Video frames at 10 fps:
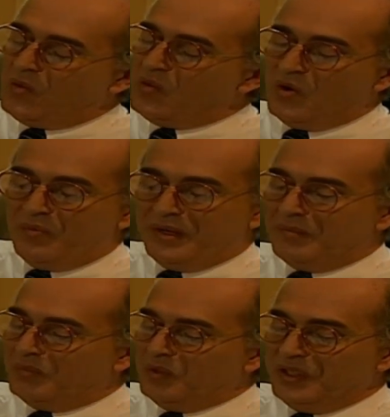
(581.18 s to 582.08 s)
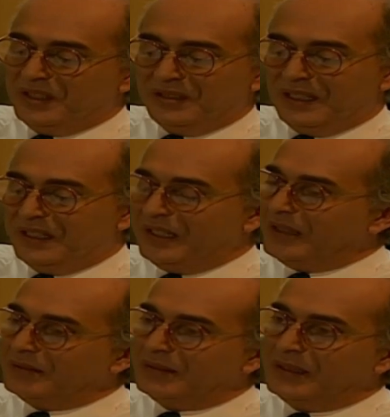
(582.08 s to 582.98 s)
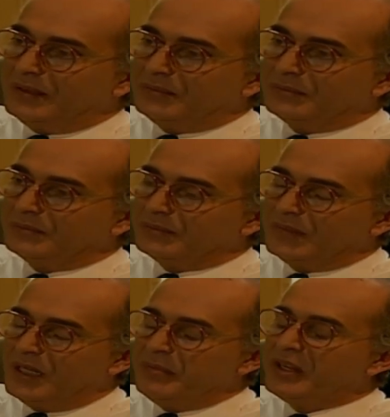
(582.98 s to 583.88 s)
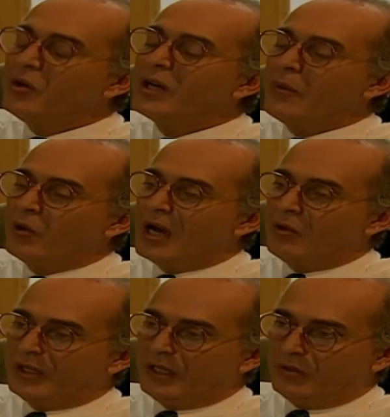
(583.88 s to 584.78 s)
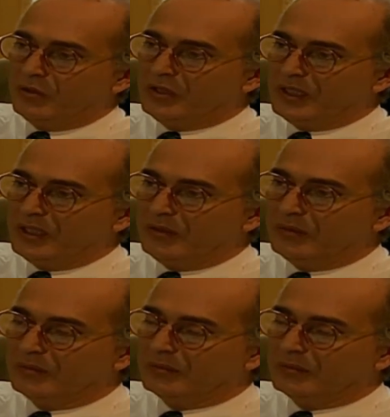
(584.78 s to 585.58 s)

Un hombre muy inteligente. El mejor abogado que he conocido.